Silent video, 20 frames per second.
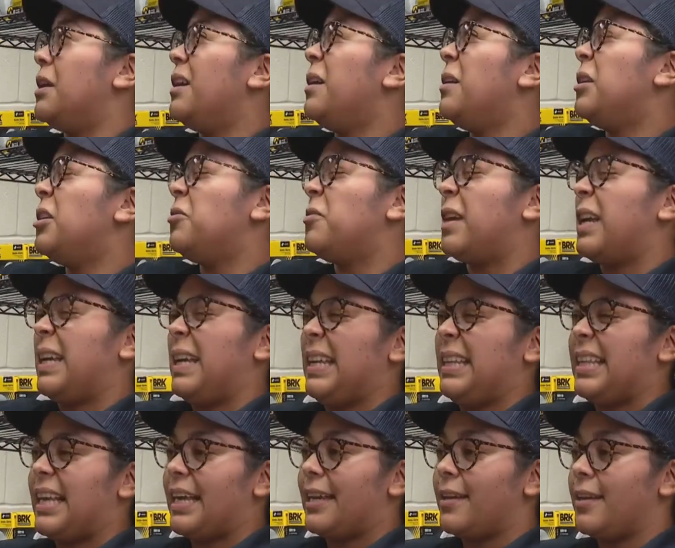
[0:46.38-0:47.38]
No lo voy a
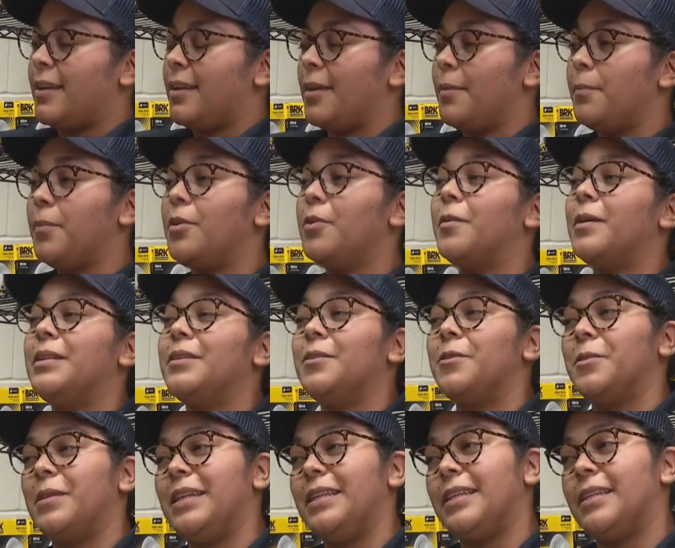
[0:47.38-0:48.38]
quitar, pero cuando lo
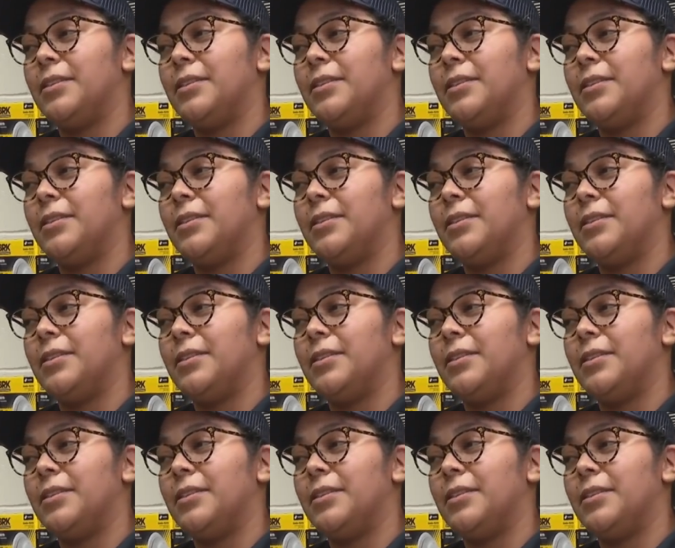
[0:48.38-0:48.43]
quita